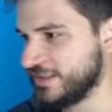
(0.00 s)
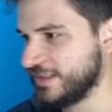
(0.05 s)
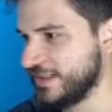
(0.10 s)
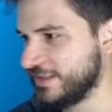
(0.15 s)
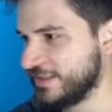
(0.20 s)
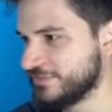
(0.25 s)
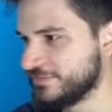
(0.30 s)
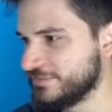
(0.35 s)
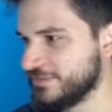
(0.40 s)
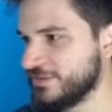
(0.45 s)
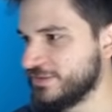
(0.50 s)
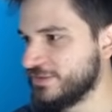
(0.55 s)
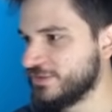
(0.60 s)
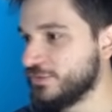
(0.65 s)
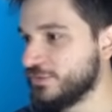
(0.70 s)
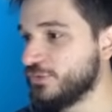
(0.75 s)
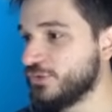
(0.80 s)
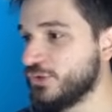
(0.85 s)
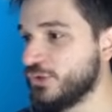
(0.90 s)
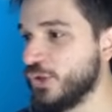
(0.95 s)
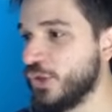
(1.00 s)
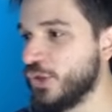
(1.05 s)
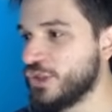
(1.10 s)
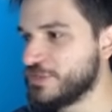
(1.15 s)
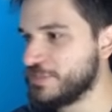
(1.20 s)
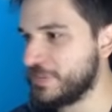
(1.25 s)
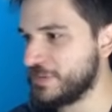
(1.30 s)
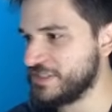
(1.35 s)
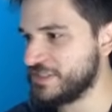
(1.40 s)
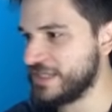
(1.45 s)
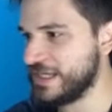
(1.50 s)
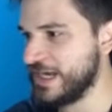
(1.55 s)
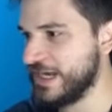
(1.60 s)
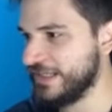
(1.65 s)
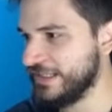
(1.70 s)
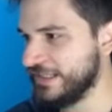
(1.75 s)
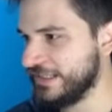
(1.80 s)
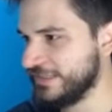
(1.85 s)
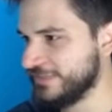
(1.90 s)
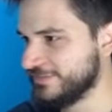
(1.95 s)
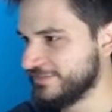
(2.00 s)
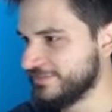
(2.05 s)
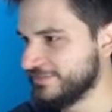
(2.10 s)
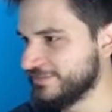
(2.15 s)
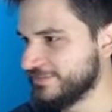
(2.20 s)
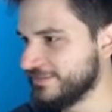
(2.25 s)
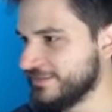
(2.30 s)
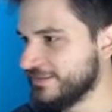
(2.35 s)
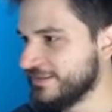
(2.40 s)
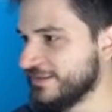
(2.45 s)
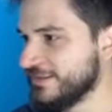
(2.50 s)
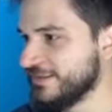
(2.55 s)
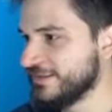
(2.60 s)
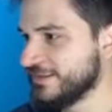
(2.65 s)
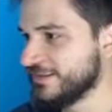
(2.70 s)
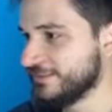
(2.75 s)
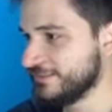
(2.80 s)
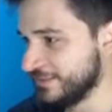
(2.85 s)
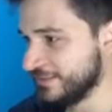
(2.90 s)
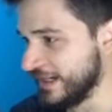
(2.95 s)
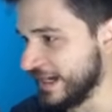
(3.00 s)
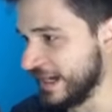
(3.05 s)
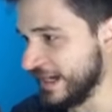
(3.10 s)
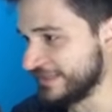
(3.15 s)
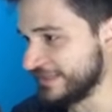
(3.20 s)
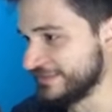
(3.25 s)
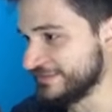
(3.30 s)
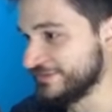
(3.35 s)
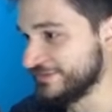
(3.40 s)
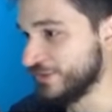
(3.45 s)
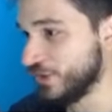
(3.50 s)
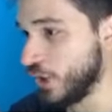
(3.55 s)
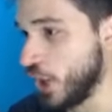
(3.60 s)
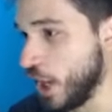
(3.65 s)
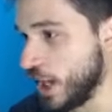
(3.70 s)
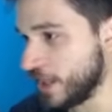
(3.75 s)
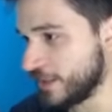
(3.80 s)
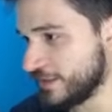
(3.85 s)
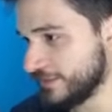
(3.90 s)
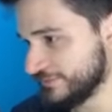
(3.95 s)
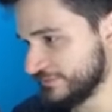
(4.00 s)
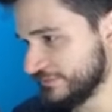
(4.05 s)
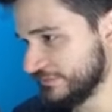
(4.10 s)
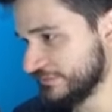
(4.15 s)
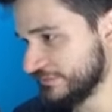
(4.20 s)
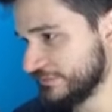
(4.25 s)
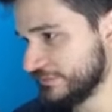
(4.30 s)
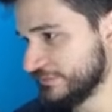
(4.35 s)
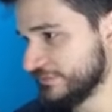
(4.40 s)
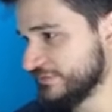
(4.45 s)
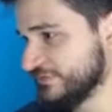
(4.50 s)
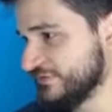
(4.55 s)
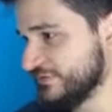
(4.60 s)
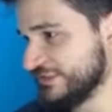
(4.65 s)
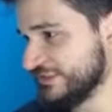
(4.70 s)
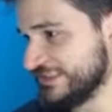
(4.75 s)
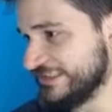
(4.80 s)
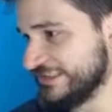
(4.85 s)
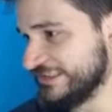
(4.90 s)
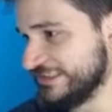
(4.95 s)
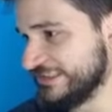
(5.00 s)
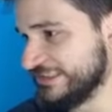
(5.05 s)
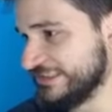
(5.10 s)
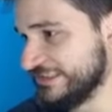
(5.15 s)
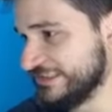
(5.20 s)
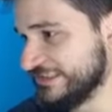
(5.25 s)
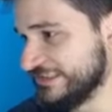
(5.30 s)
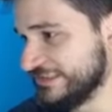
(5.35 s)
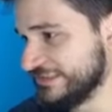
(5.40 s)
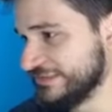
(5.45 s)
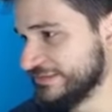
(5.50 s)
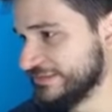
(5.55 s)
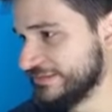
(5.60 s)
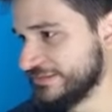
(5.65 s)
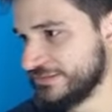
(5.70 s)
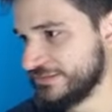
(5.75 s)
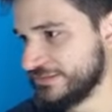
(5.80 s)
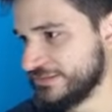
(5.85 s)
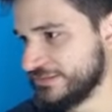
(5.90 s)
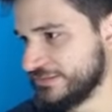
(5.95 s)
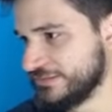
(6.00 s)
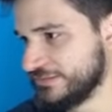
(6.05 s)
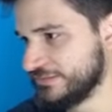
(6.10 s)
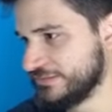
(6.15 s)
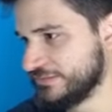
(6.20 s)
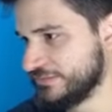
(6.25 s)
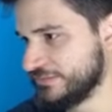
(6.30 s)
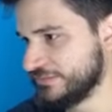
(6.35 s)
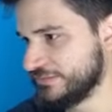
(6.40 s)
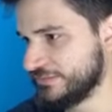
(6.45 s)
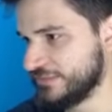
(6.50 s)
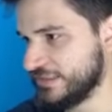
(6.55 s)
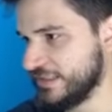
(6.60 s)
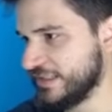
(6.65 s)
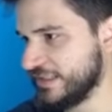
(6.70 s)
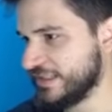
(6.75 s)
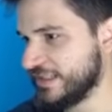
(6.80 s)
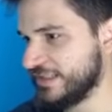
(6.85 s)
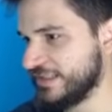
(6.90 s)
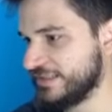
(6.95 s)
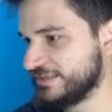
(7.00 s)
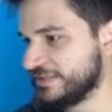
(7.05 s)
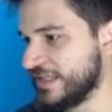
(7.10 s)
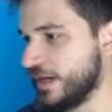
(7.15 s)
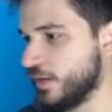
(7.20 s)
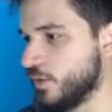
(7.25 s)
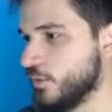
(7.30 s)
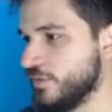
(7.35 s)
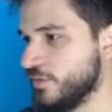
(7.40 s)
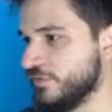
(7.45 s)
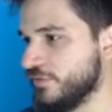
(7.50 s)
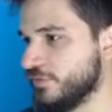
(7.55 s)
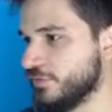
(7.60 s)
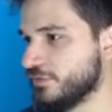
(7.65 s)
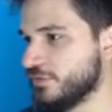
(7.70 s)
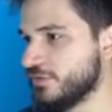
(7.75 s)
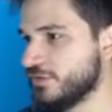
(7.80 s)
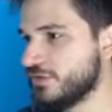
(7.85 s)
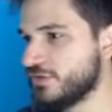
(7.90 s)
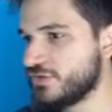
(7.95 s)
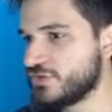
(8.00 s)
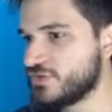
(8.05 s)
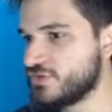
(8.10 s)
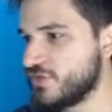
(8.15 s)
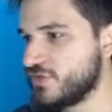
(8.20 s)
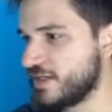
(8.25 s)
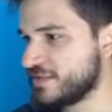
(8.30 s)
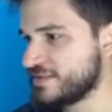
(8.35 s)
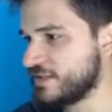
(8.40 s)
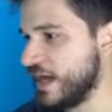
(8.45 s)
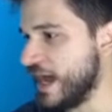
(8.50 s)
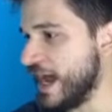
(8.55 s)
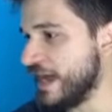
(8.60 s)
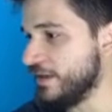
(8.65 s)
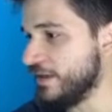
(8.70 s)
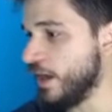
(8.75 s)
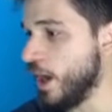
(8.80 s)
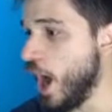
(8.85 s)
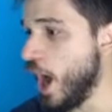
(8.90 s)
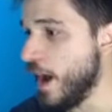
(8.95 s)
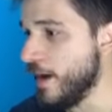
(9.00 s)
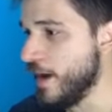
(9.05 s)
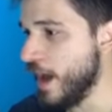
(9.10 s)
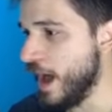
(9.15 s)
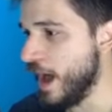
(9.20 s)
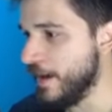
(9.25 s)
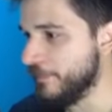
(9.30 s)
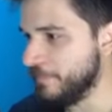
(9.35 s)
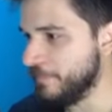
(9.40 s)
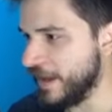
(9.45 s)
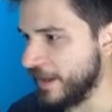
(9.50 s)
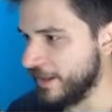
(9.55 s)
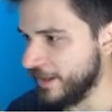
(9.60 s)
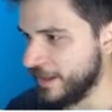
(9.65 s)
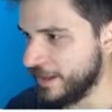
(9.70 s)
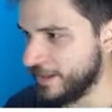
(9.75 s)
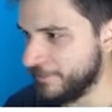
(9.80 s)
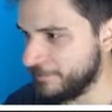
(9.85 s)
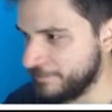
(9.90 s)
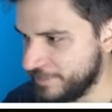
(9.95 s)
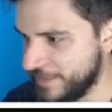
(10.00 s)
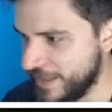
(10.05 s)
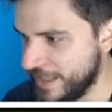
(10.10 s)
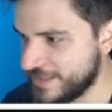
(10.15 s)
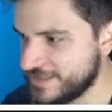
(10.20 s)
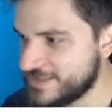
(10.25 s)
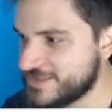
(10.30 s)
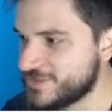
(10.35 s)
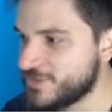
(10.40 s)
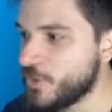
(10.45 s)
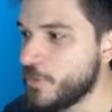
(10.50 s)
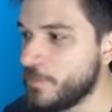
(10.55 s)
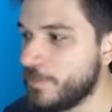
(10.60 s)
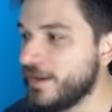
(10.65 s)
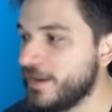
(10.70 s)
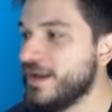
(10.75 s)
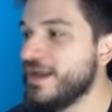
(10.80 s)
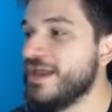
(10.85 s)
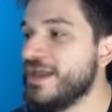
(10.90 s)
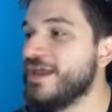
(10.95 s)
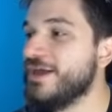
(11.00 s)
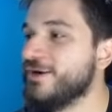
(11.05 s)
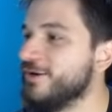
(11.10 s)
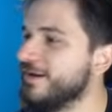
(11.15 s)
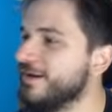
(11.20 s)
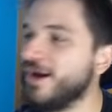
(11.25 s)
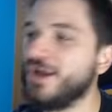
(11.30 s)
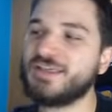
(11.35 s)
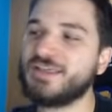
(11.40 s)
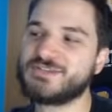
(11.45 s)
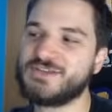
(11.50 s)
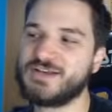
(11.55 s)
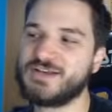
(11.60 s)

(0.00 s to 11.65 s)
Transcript: ligado? Tô muito longe pra chegar nela. Ah, que droga! Olha! Ah! É, galera, tá ruim, viu? Situação... Ai, opa, pera, desculpa. Eu, olha